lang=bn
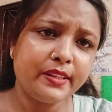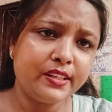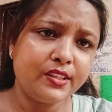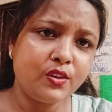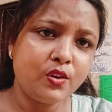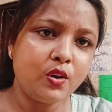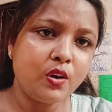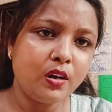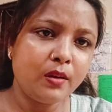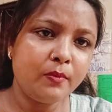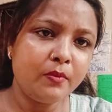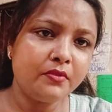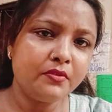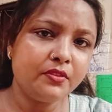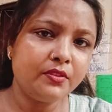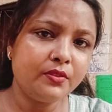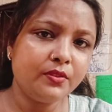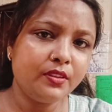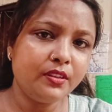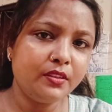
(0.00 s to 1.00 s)
ভিডিও করা
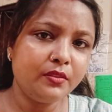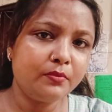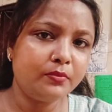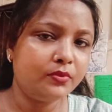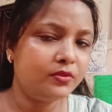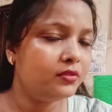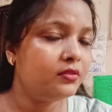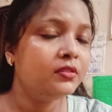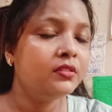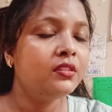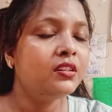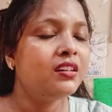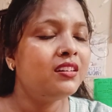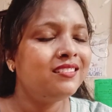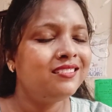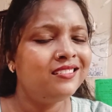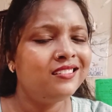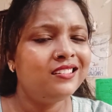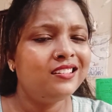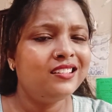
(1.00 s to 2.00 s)
বন্ধ করে দেবো
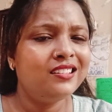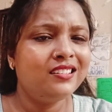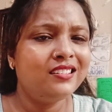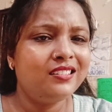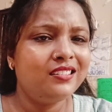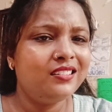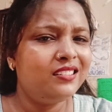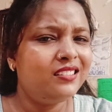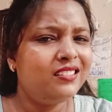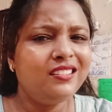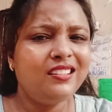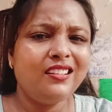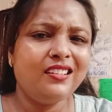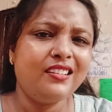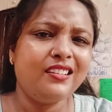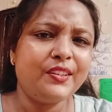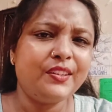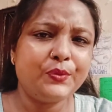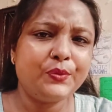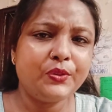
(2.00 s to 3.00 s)

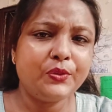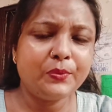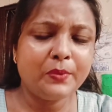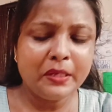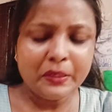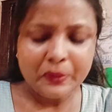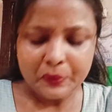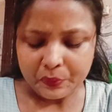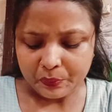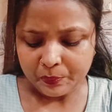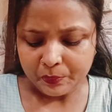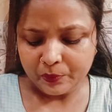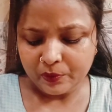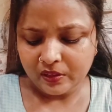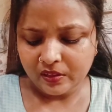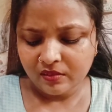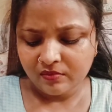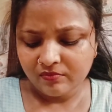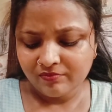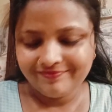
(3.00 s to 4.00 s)
হ্যাঁ ইউটিউব আর করবো
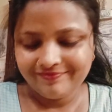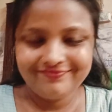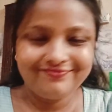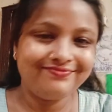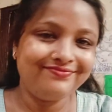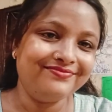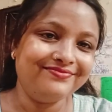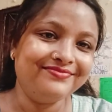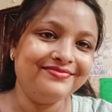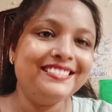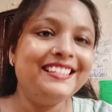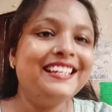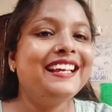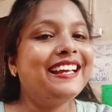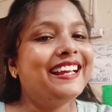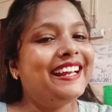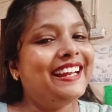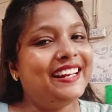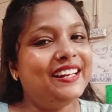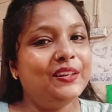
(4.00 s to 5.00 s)
না
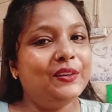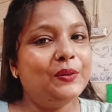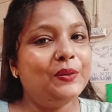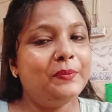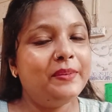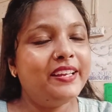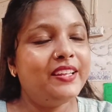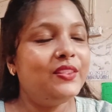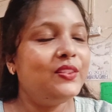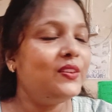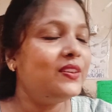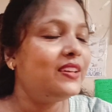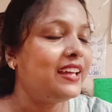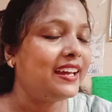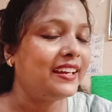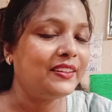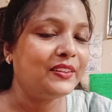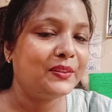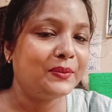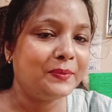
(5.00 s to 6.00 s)
এরকম কিন্তু
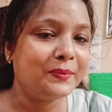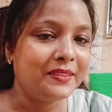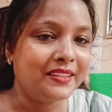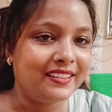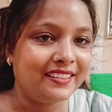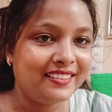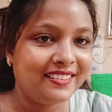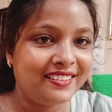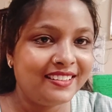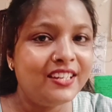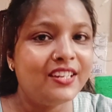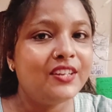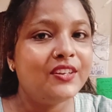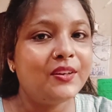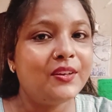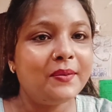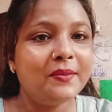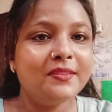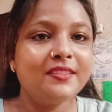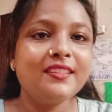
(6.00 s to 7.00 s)
একদমই না
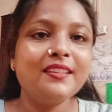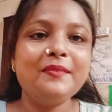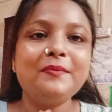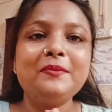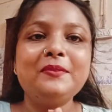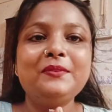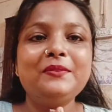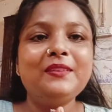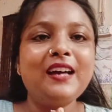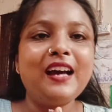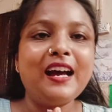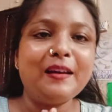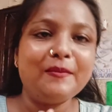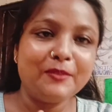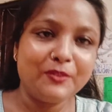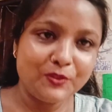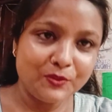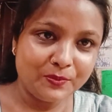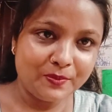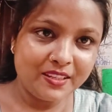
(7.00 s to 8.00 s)
নমস্কার বন্ধুরা
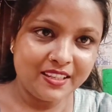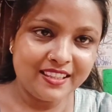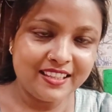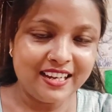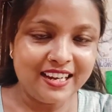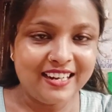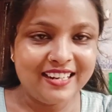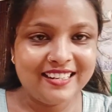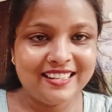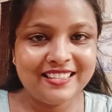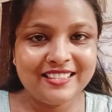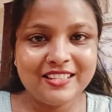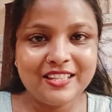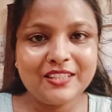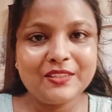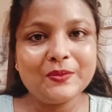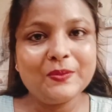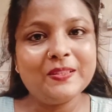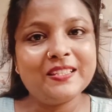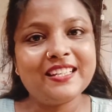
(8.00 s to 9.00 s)
আমি চুমকি দ্য
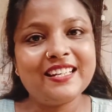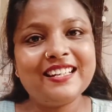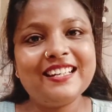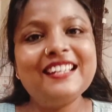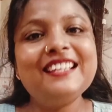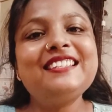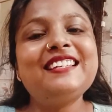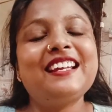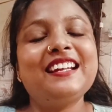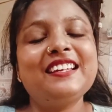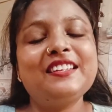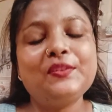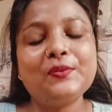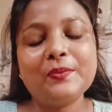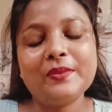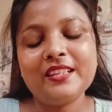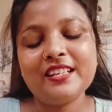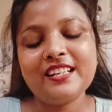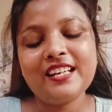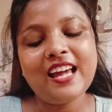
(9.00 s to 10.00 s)
আর্টিস্টিক সোল চ্যানেলে জানাই
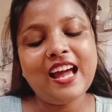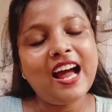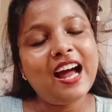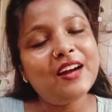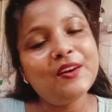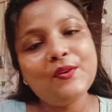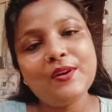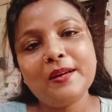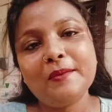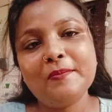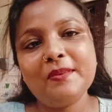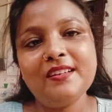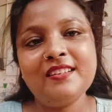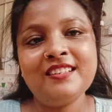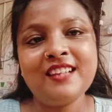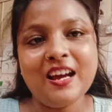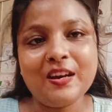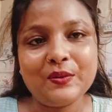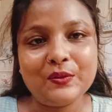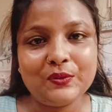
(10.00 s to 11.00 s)
তোমাদেরকে আরও একবার
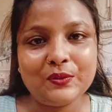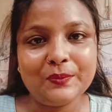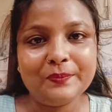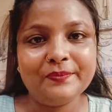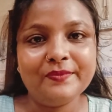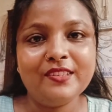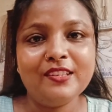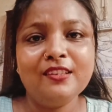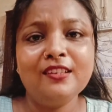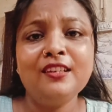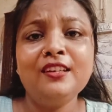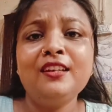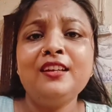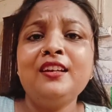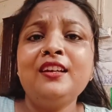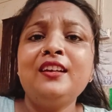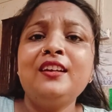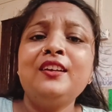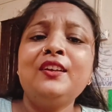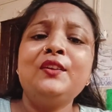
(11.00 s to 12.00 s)
স্বাগত
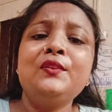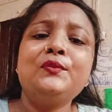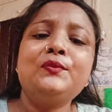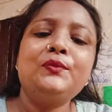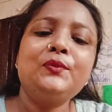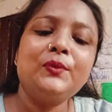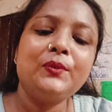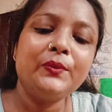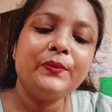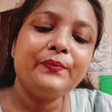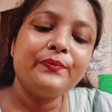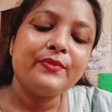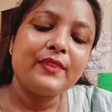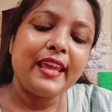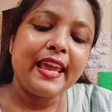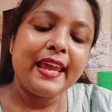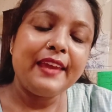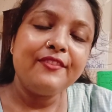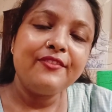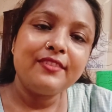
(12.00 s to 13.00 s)
তো
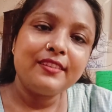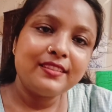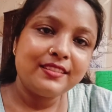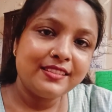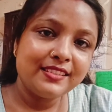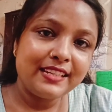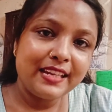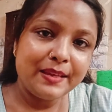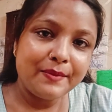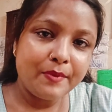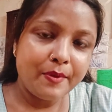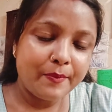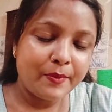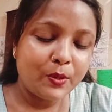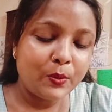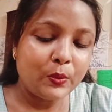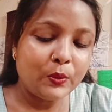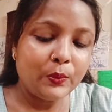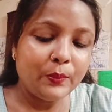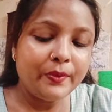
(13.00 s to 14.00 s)
এই ফার্স্ট টাইম
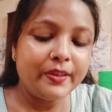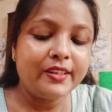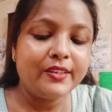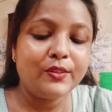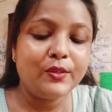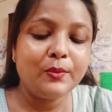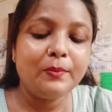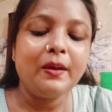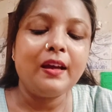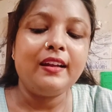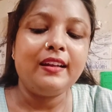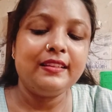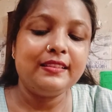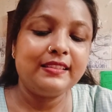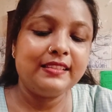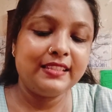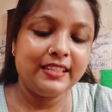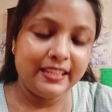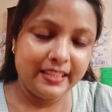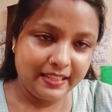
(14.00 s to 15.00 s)
আমি কোনো ভিডিও
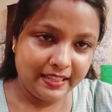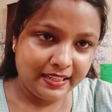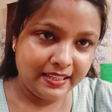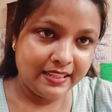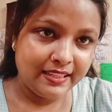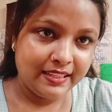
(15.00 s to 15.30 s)
বানাচ্ছি